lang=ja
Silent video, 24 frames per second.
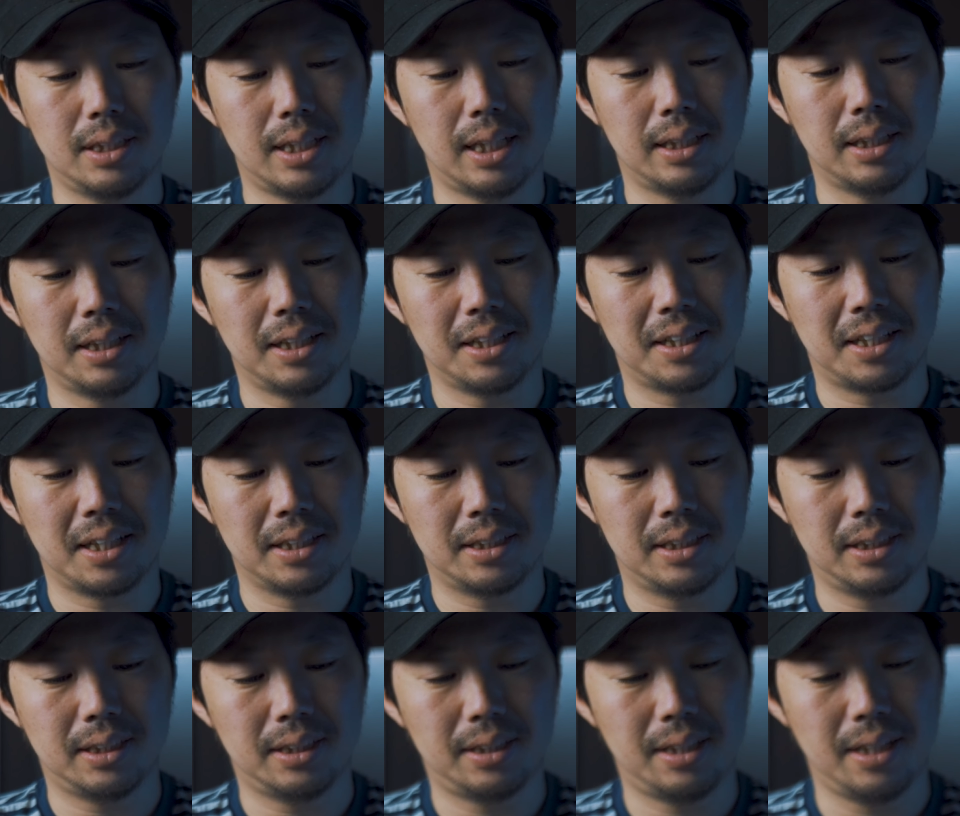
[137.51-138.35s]
ズなんでね、
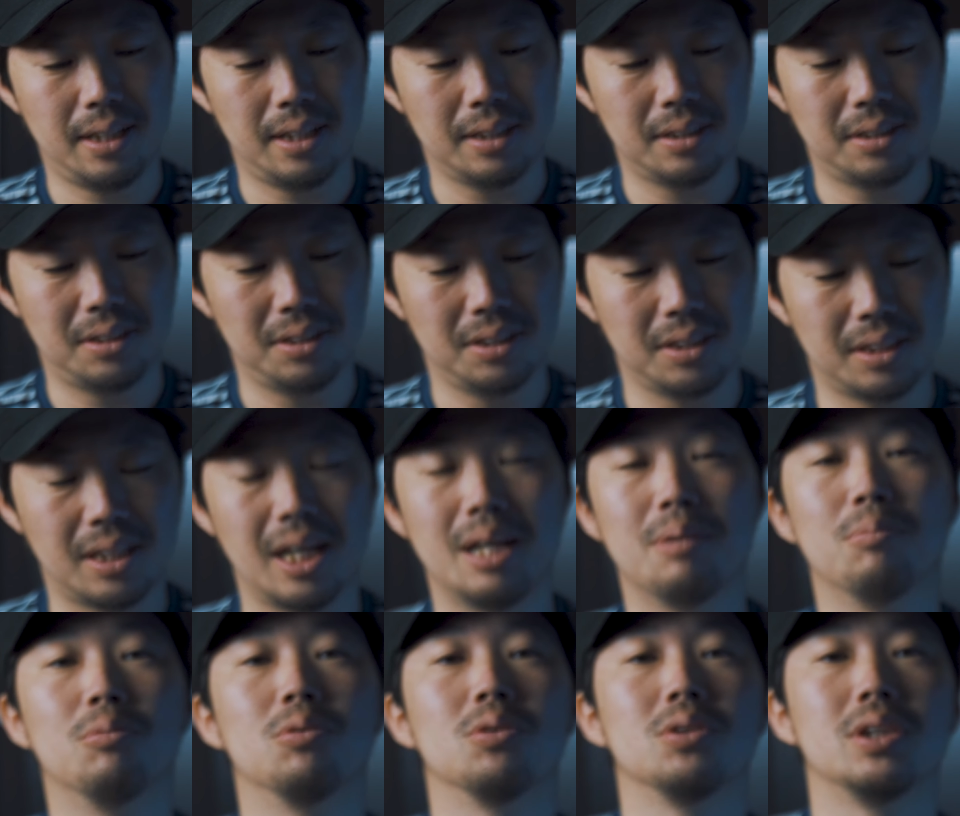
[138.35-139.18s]
決して安い
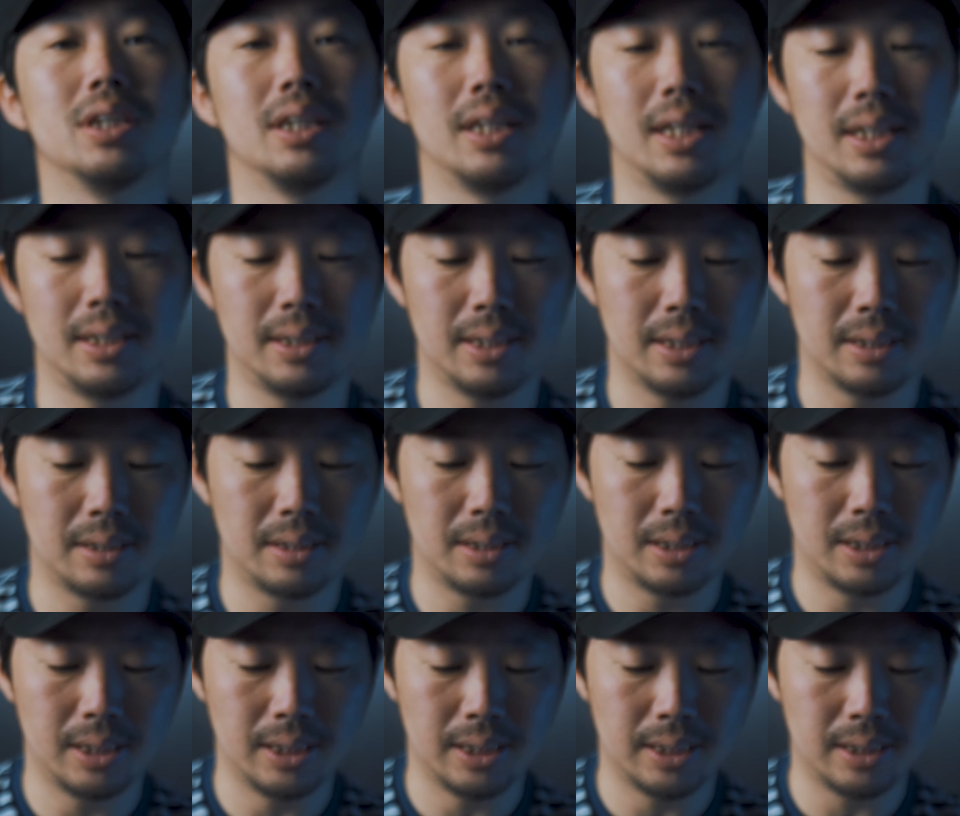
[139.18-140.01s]
買い物じゃないで
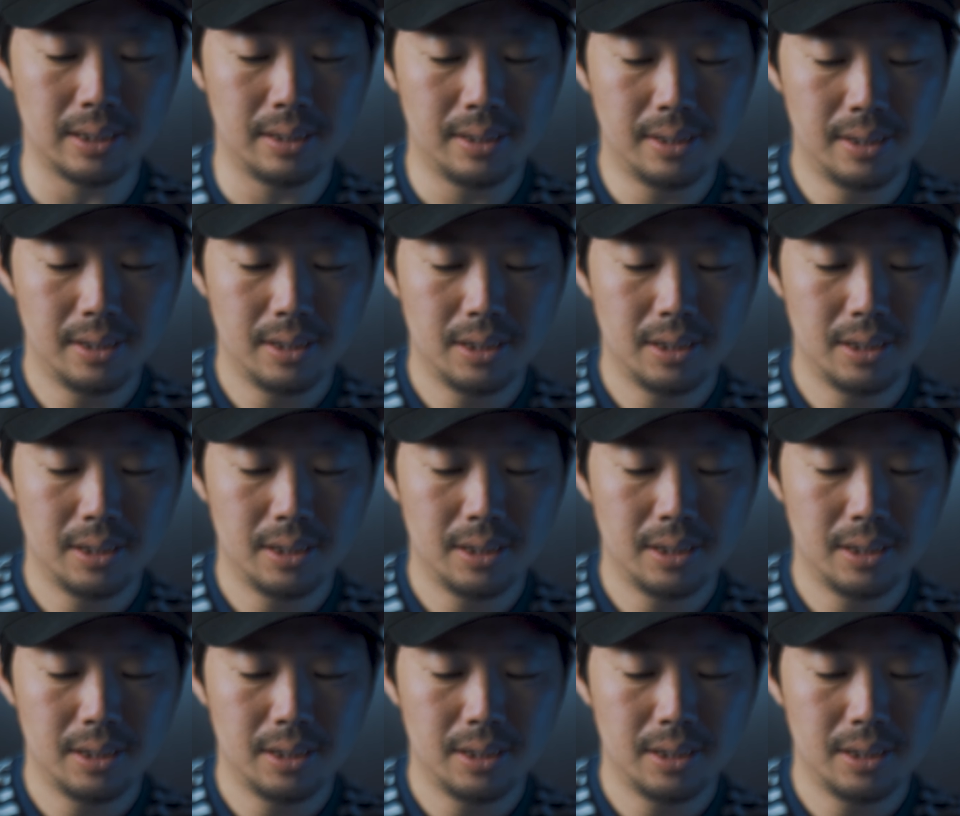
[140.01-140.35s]
すし、